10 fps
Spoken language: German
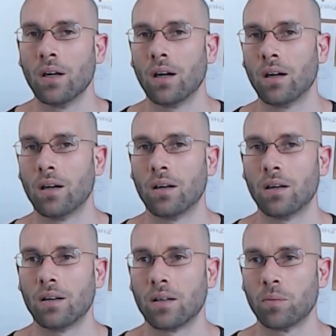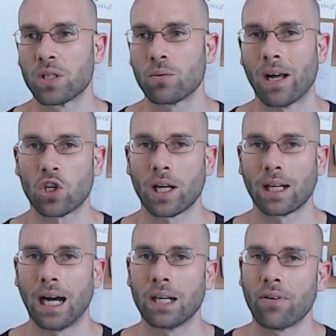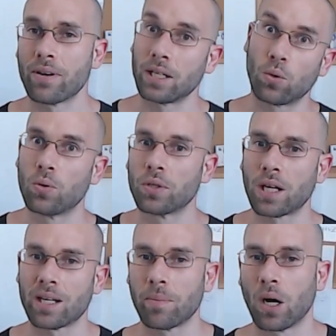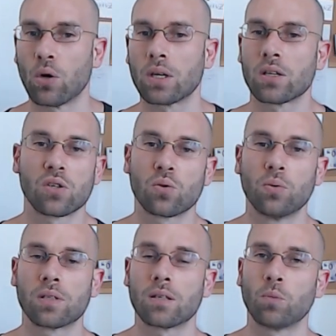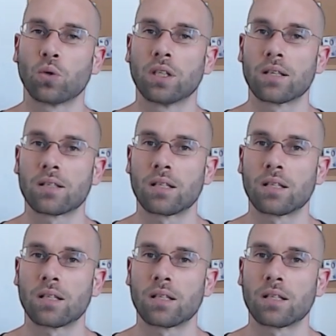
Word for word: äh, äh, bis zum Anschlag rein, weil wir die Kohlenhydrate brauchen. Also so ist im Grunde das